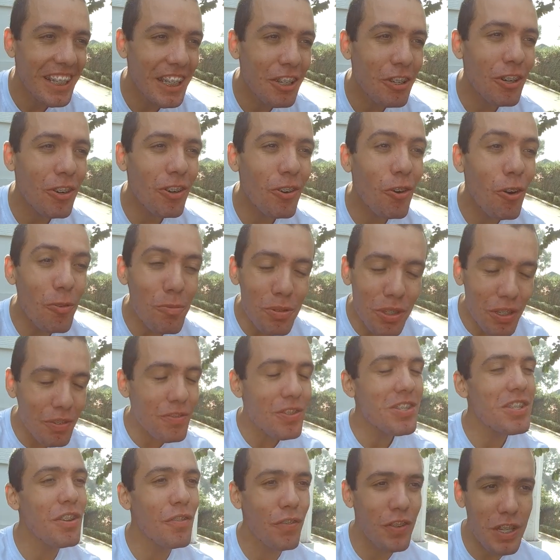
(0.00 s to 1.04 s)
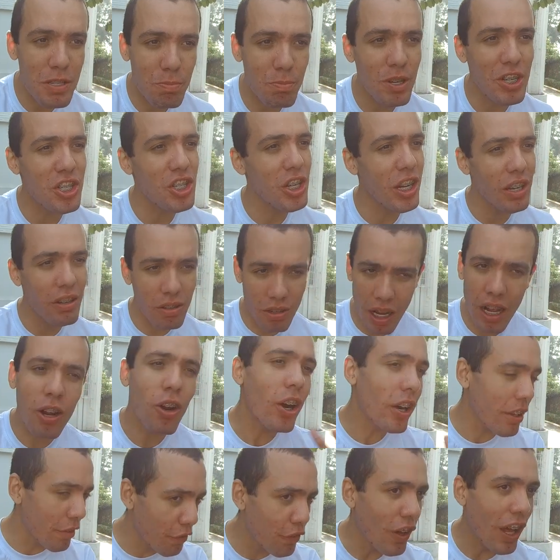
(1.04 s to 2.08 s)
E como que você fez para chegar
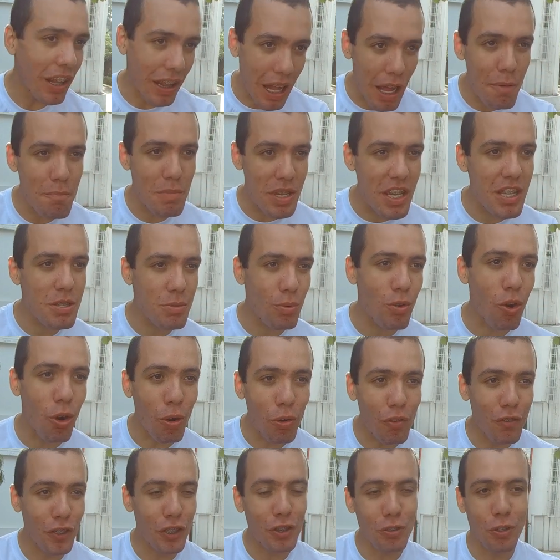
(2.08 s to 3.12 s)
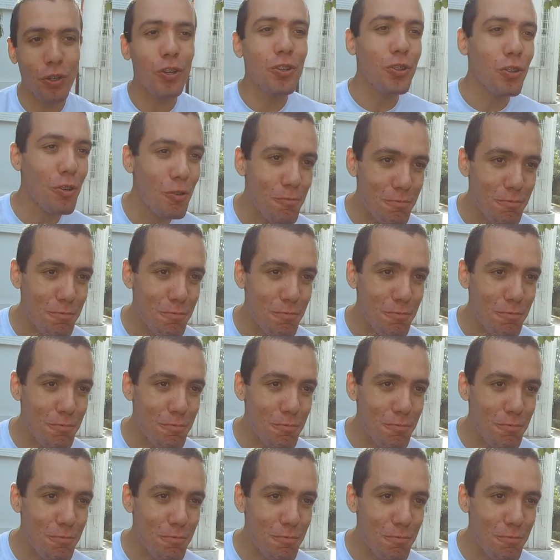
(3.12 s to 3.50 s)
agora falar mesmo qual foi todo